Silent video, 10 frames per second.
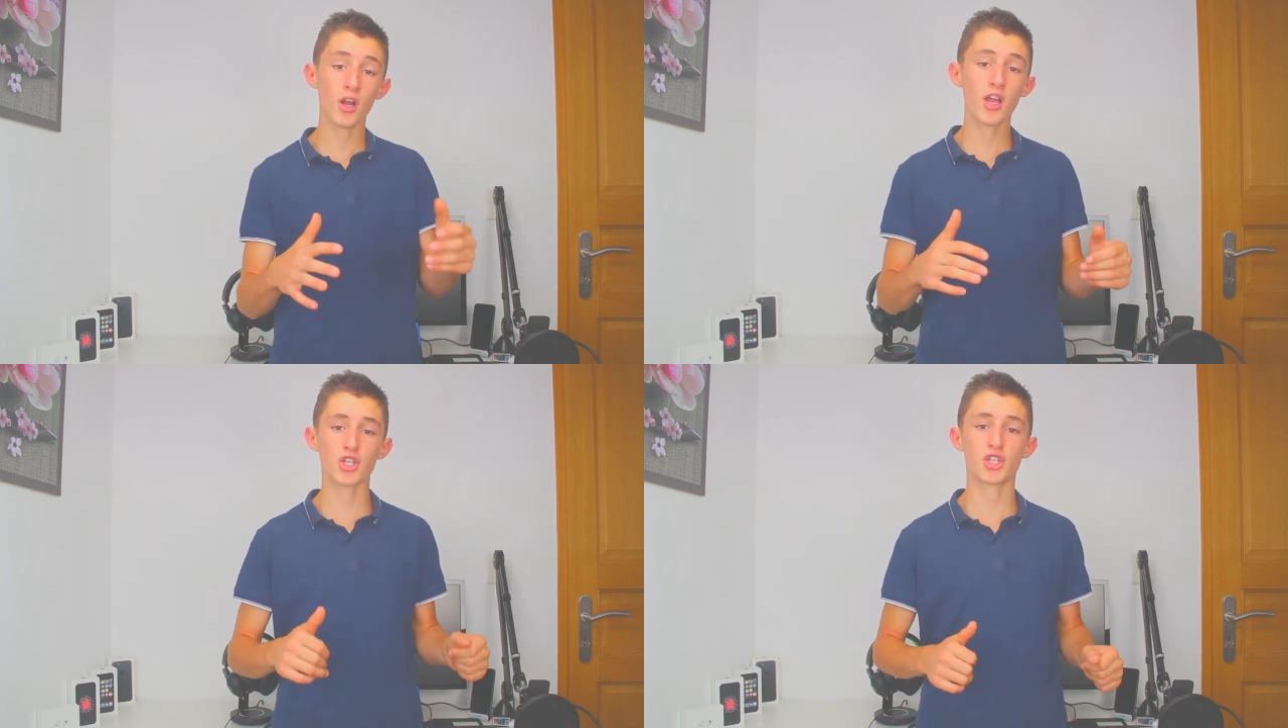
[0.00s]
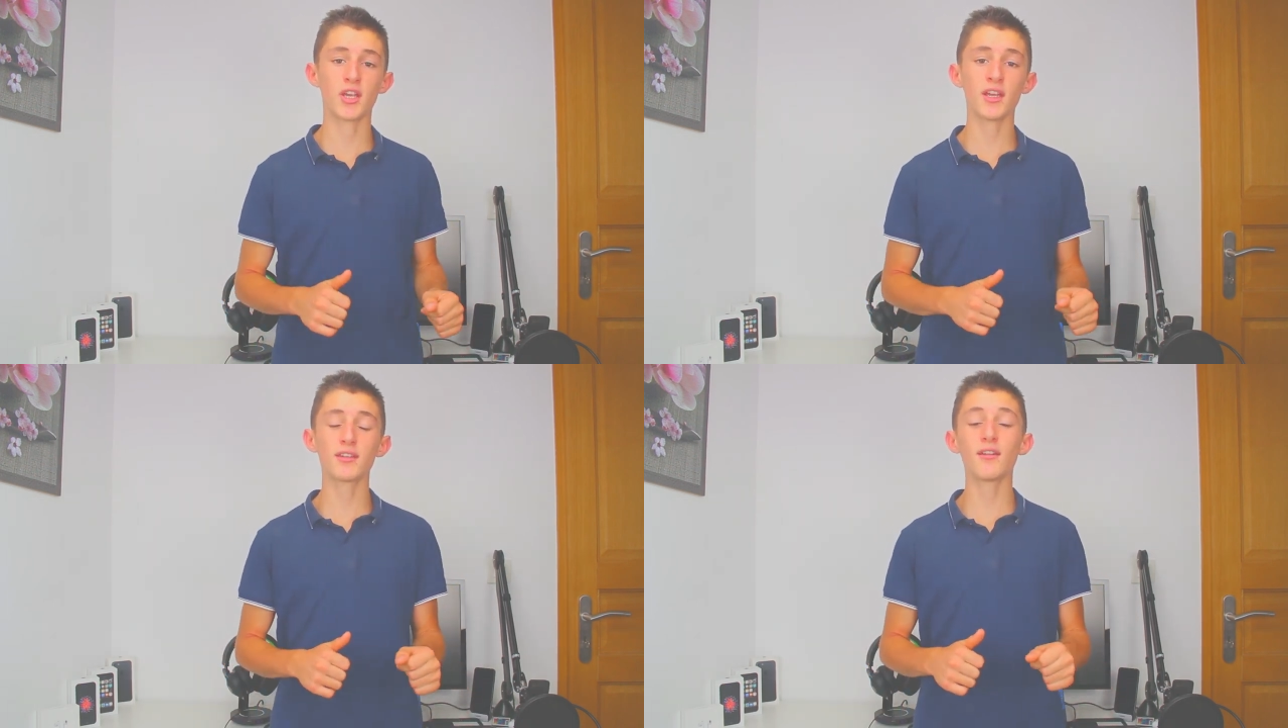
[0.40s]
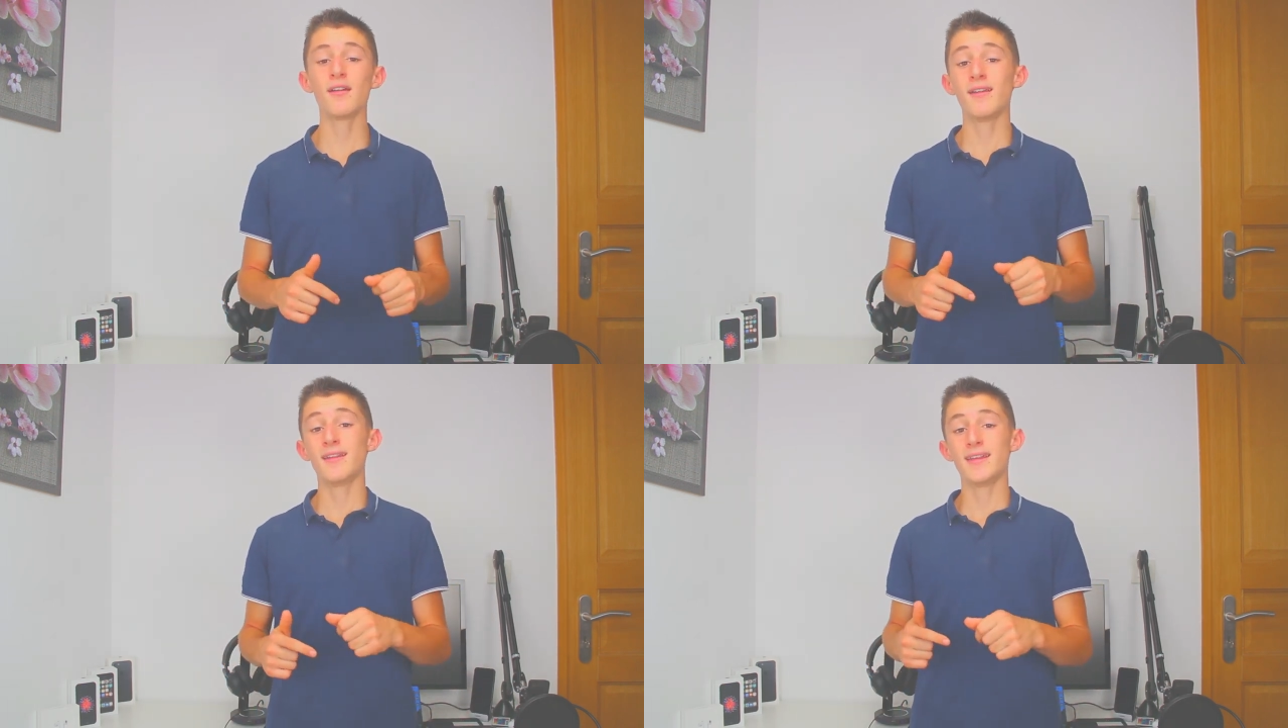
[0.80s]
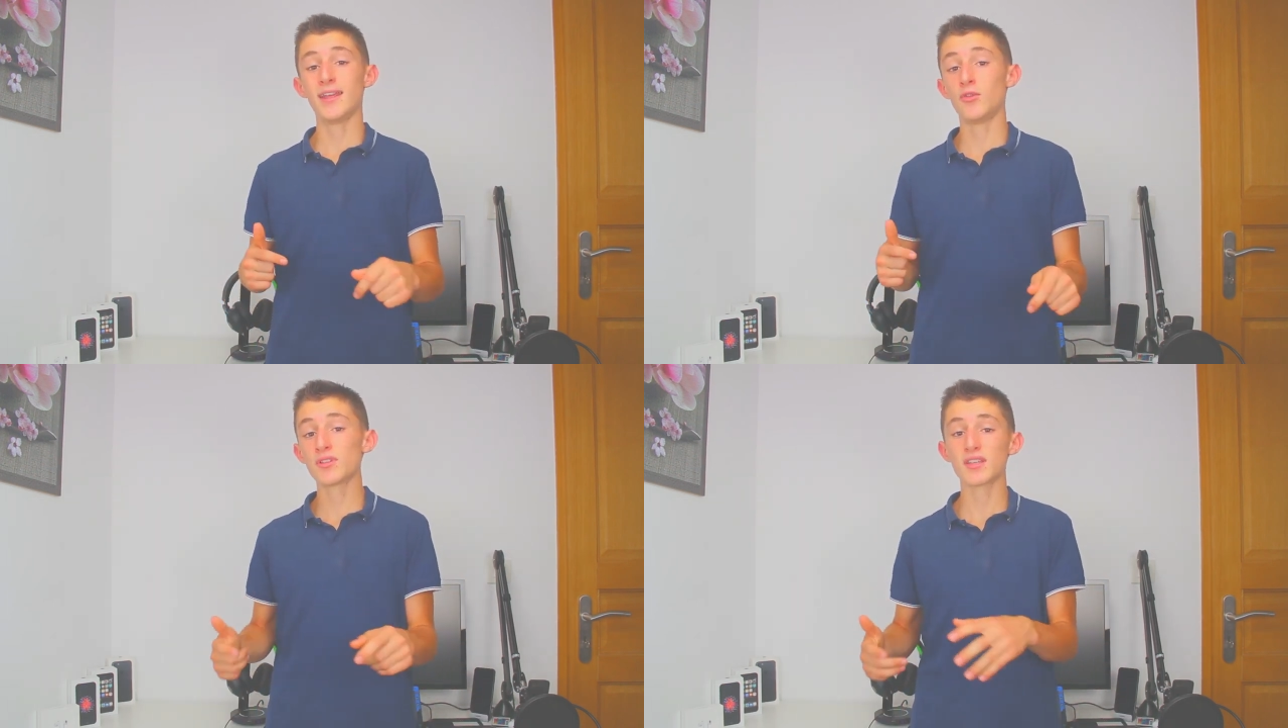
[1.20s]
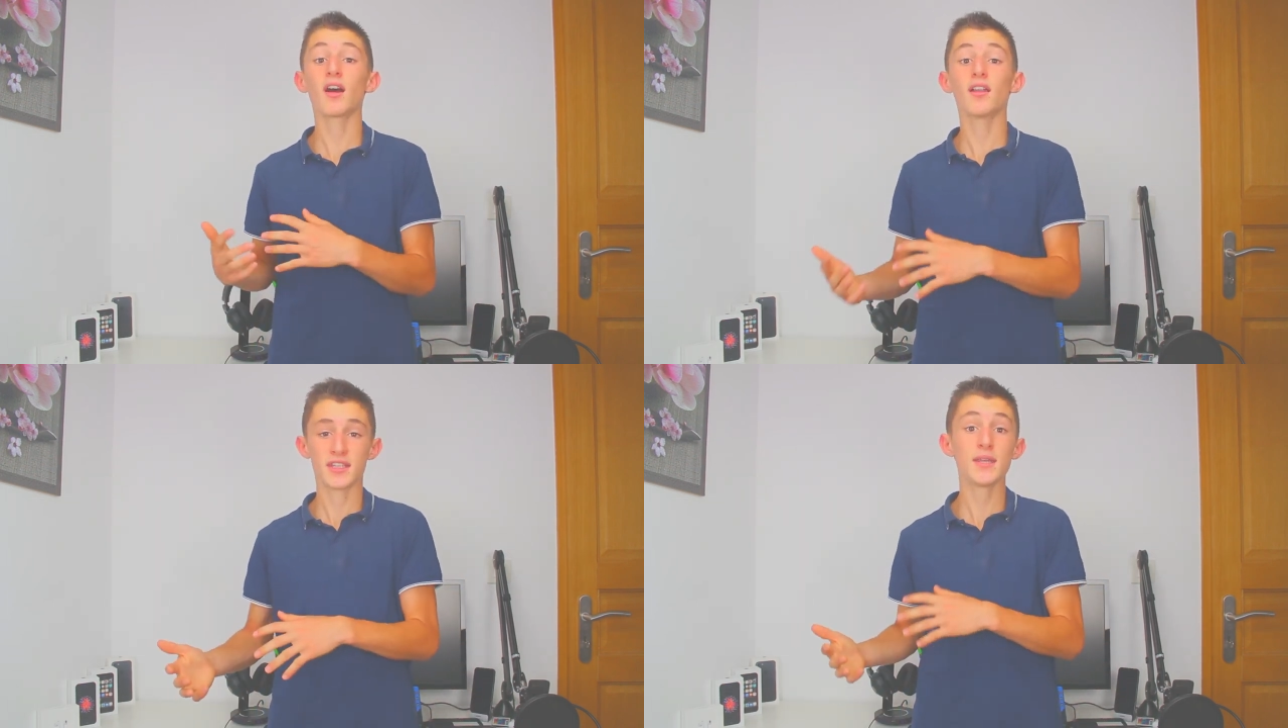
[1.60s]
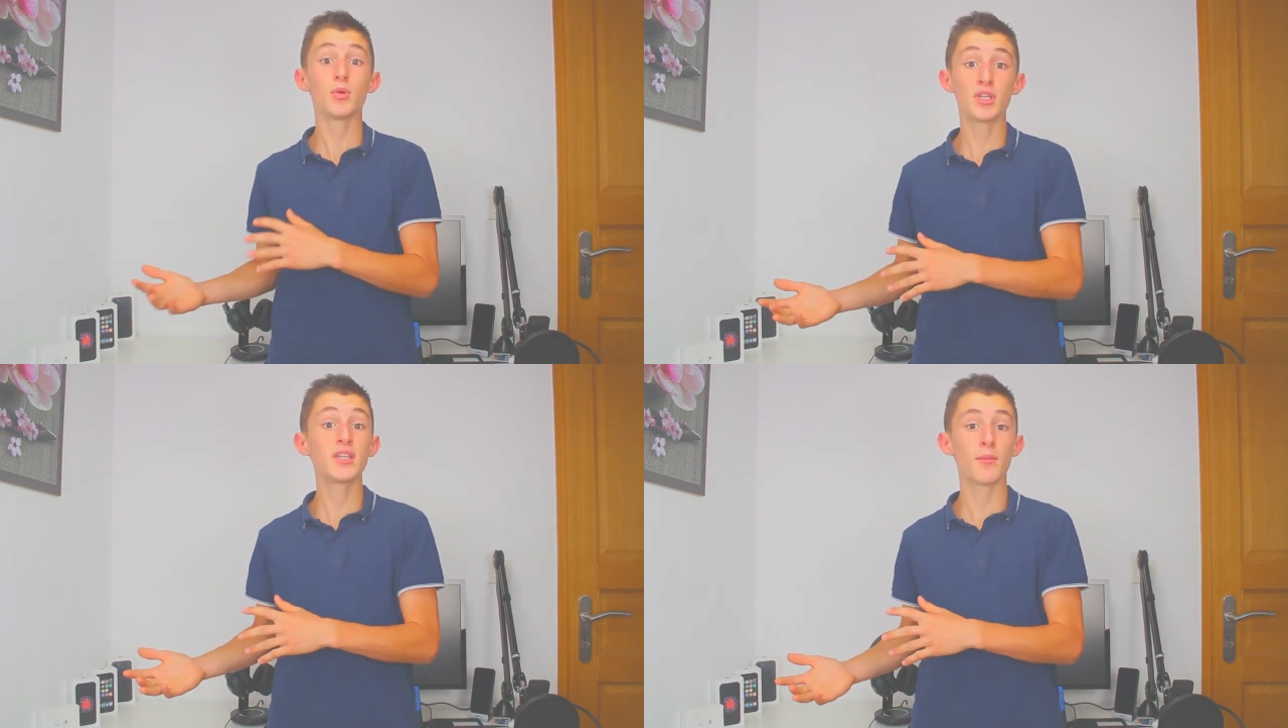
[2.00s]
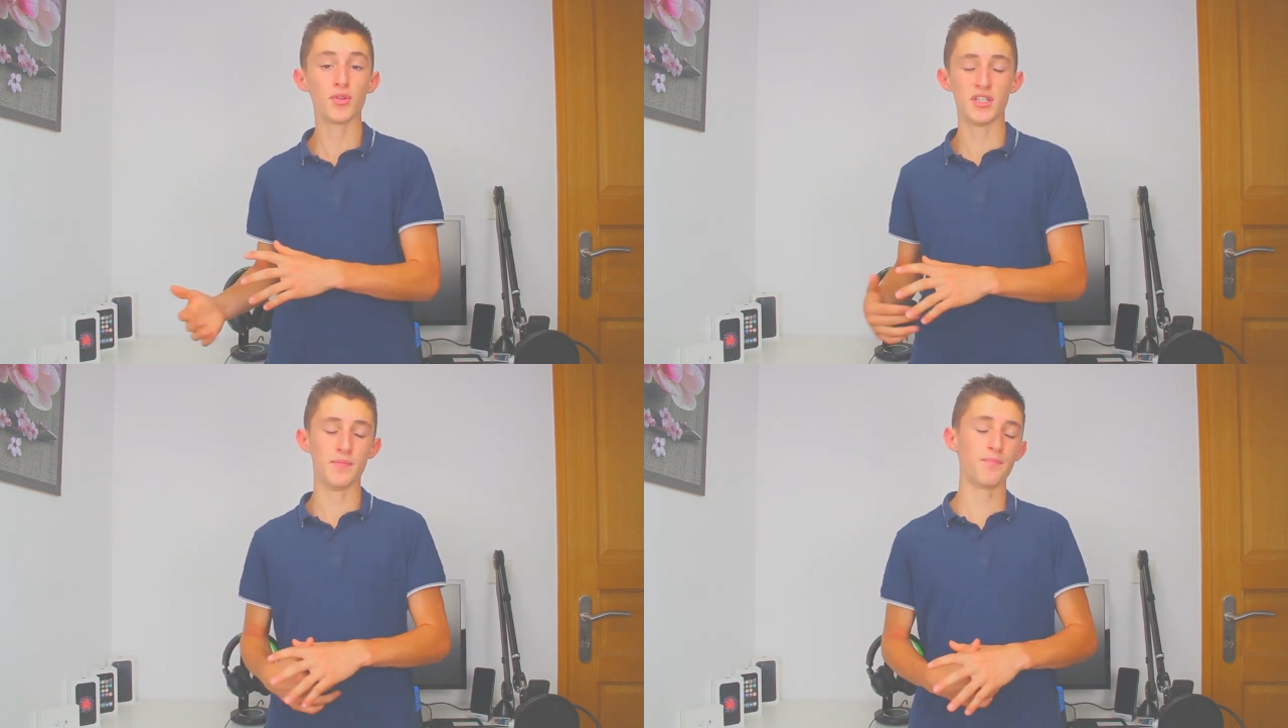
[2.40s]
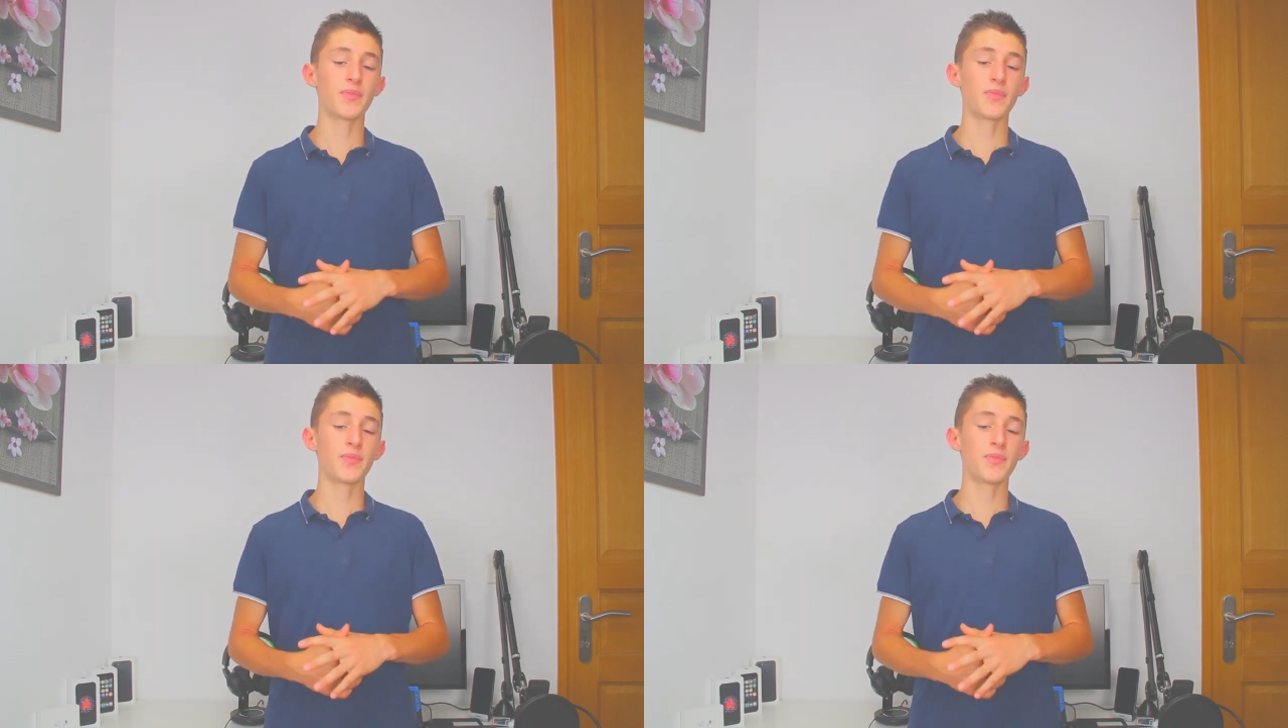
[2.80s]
en cachette, et donc ça ralentit petit à petit.